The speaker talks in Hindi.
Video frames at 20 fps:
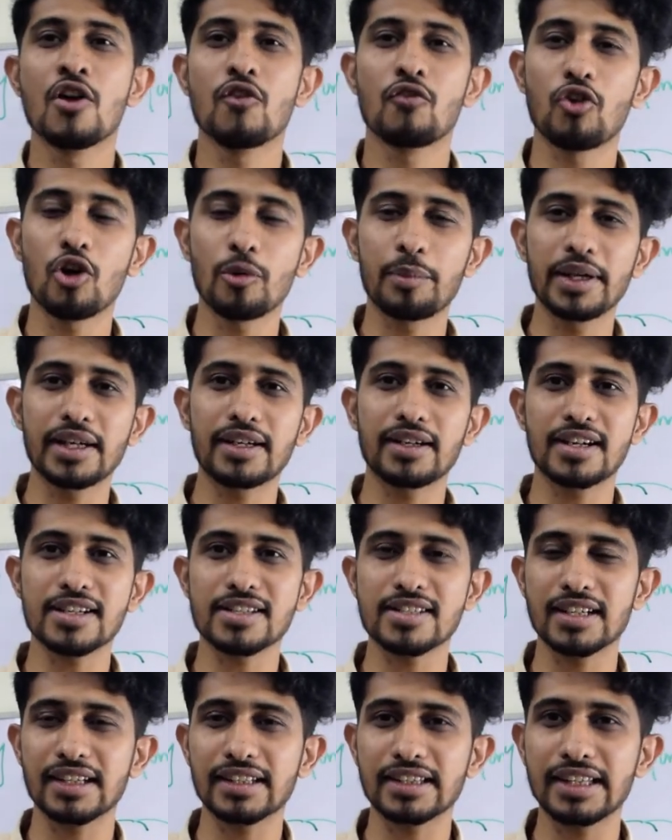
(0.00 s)
वो भी कर
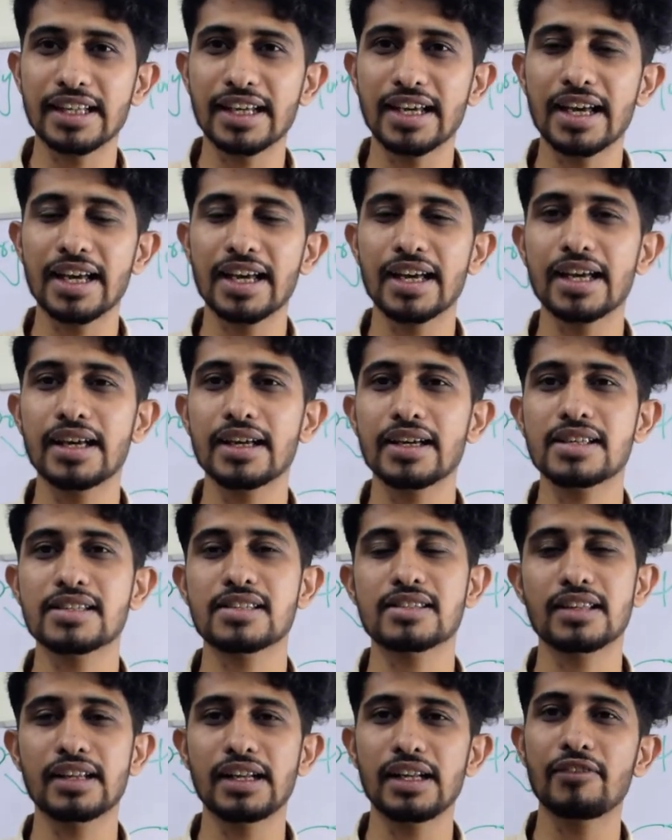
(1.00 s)
सकते हैं
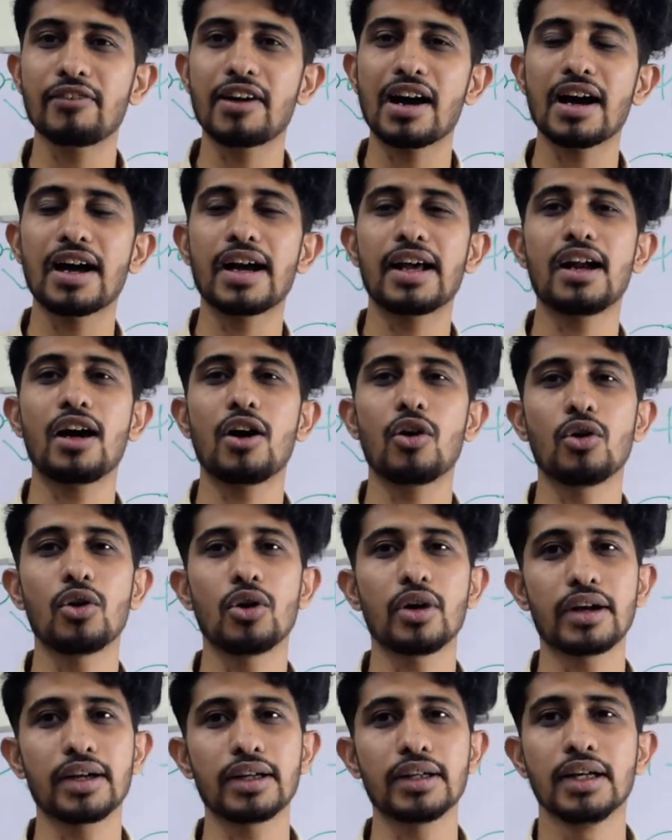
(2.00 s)
स्त्री वगैरह
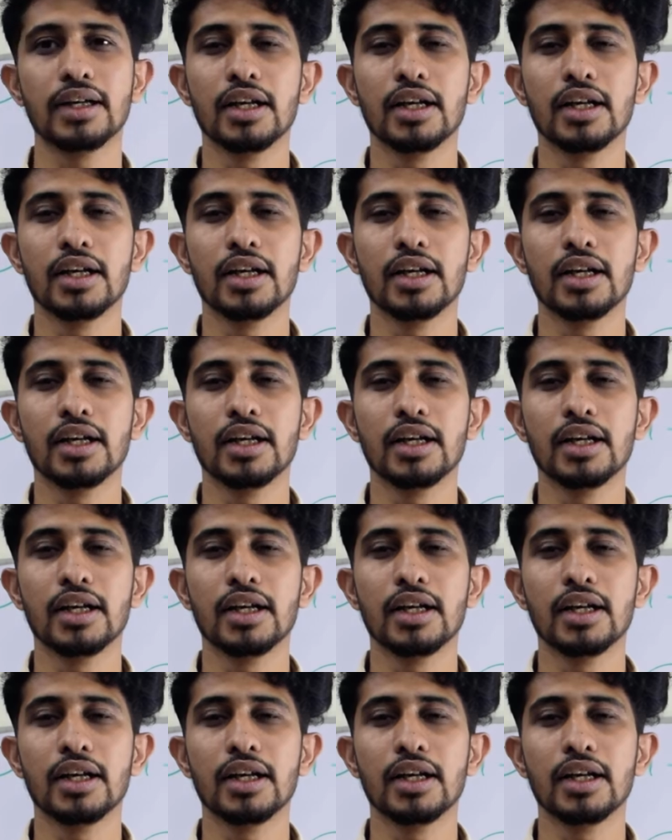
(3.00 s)
और